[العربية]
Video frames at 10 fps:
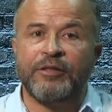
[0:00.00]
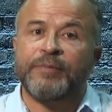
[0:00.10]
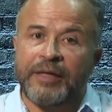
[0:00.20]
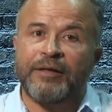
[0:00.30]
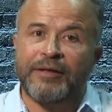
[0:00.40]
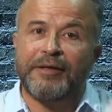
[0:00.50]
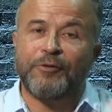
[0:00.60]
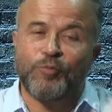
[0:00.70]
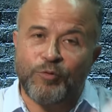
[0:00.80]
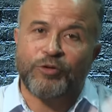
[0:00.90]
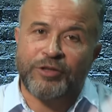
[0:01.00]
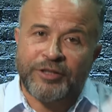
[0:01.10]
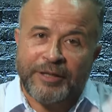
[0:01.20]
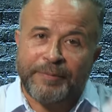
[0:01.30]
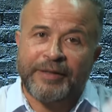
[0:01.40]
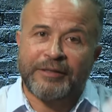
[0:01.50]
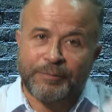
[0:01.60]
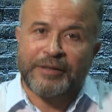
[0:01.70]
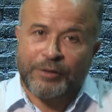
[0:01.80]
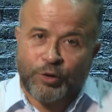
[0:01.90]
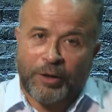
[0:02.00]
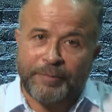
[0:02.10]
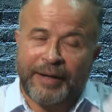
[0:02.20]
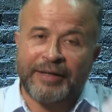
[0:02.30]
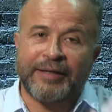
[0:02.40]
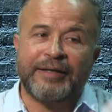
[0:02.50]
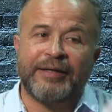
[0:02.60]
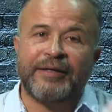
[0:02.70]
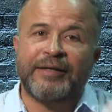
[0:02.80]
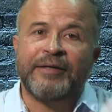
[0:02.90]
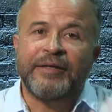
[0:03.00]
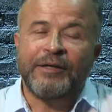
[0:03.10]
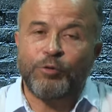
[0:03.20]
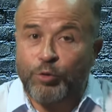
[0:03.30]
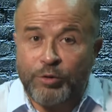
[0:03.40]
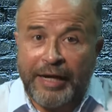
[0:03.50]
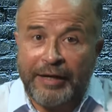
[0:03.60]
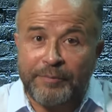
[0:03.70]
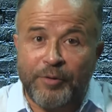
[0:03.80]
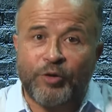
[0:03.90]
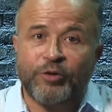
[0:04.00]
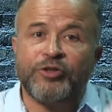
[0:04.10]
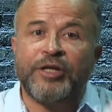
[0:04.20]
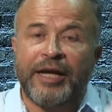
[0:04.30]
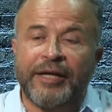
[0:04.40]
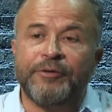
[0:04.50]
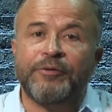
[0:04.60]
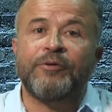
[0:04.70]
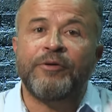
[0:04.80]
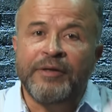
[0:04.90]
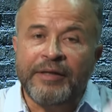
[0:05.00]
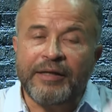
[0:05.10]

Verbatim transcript: تبدا الامور تتشبك تبدا تصعب على خصوصا على المخرج لانه